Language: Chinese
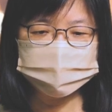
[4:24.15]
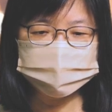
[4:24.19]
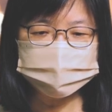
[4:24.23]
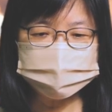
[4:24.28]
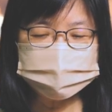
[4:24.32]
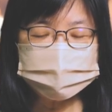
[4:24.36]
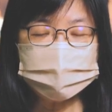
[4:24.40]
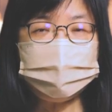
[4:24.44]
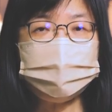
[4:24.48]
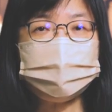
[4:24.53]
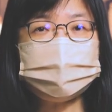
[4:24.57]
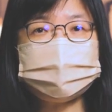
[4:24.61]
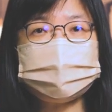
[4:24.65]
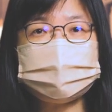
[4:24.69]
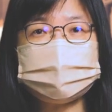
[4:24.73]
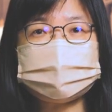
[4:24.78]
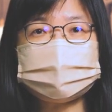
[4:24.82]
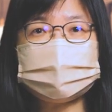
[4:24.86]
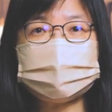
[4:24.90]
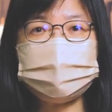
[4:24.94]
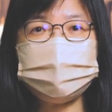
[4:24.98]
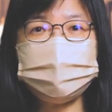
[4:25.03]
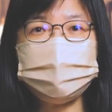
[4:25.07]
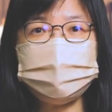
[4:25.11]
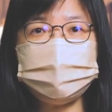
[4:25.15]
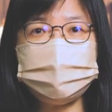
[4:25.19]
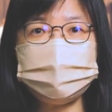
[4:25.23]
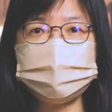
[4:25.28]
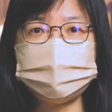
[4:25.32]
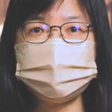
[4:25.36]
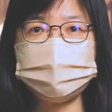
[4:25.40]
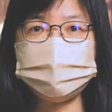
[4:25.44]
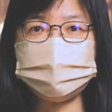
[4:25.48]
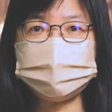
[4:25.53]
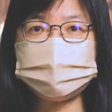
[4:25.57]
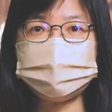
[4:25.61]
教会的道路
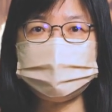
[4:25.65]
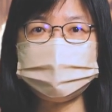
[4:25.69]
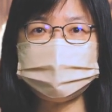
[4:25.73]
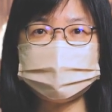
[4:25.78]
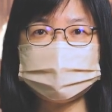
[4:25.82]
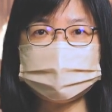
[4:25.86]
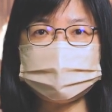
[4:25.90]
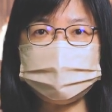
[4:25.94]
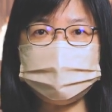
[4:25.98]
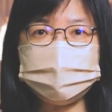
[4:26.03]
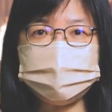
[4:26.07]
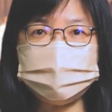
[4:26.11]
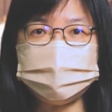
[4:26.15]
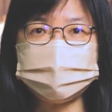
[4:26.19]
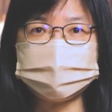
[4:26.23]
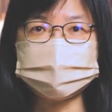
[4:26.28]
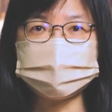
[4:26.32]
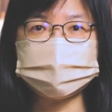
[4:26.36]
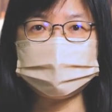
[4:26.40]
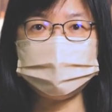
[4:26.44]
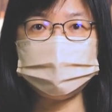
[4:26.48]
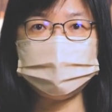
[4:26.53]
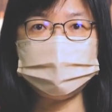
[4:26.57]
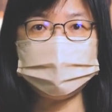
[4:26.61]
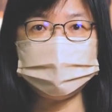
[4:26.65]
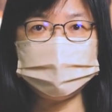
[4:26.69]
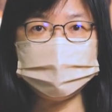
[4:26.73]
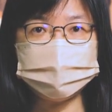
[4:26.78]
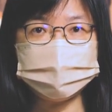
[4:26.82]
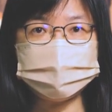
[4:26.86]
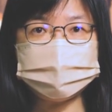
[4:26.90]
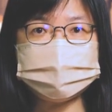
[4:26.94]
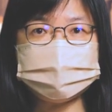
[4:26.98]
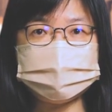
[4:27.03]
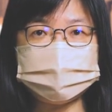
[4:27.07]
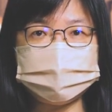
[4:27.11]
就是帮助你去
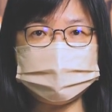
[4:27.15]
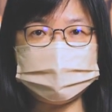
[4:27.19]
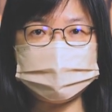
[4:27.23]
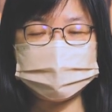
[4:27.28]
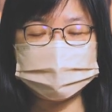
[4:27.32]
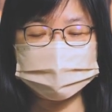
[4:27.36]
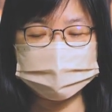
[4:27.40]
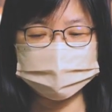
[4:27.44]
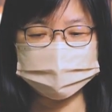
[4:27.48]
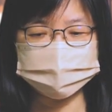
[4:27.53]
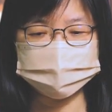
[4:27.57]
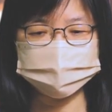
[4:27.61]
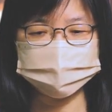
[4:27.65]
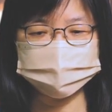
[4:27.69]
遇见神。